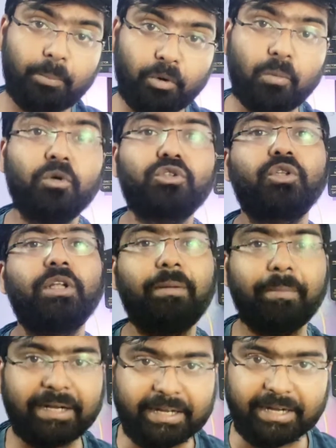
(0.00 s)
প্রমোশনাল
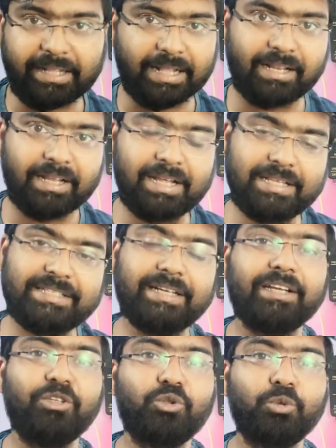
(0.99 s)
মেটেরিয়াল
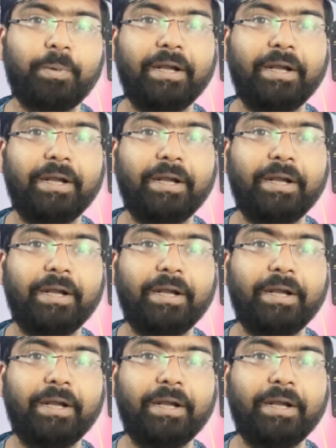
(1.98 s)
যেটা কিন্তু